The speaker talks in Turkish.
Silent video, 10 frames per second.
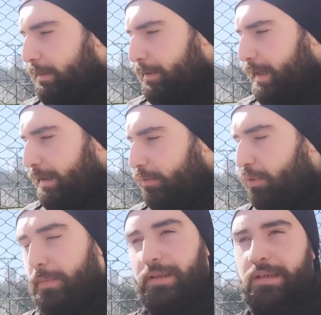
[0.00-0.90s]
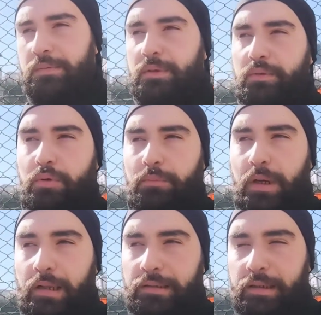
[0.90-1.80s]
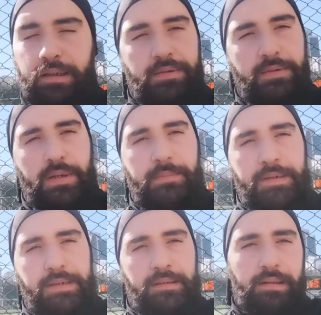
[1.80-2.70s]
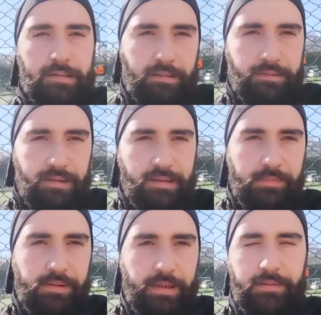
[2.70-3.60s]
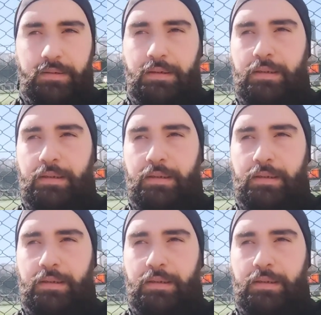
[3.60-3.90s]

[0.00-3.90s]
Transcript: Ama yani normalde şimdi atıyorum 6 aylık çalışan birisini de hazırlıkta yazabilirler.